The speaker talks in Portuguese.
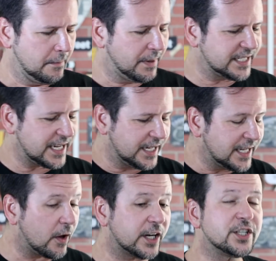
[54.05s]
Mas aí na
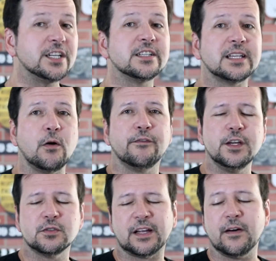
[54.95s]
hora de editar o
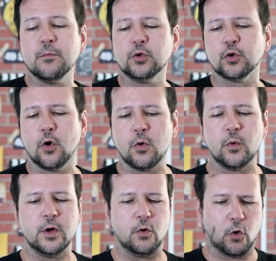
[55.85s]
vídeo tava muito longo,
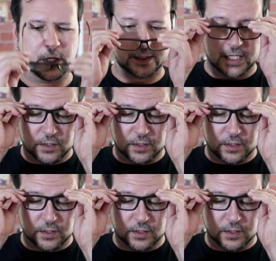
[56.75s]
eu cortei esse